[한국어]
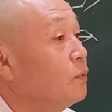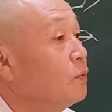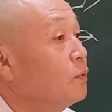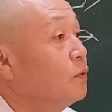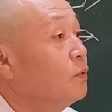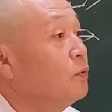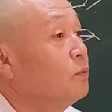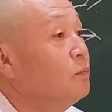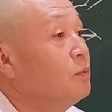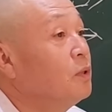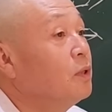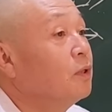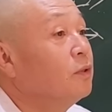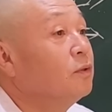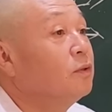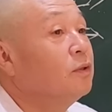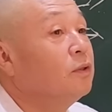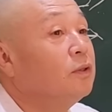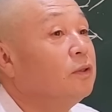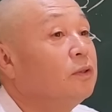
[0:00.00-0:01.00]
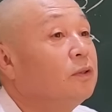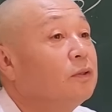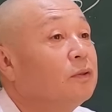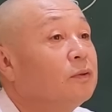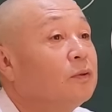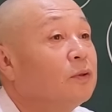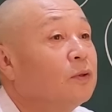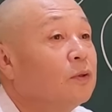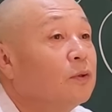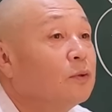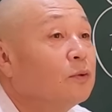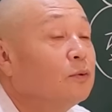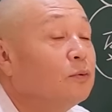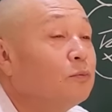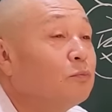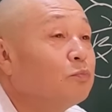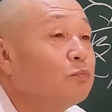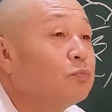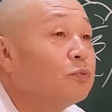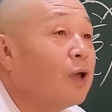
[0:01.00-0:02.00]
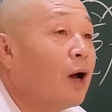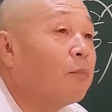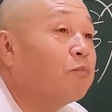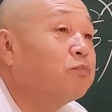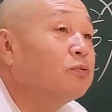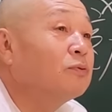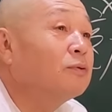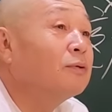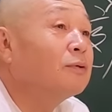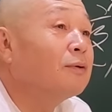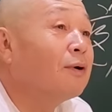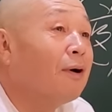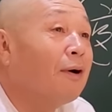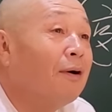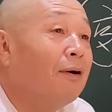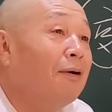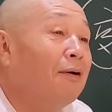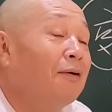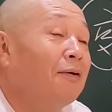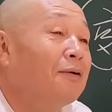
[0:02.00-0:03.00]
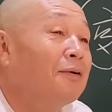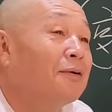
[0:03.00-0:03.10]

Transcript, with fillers: 경금일관들이, 그 나쁜 건가?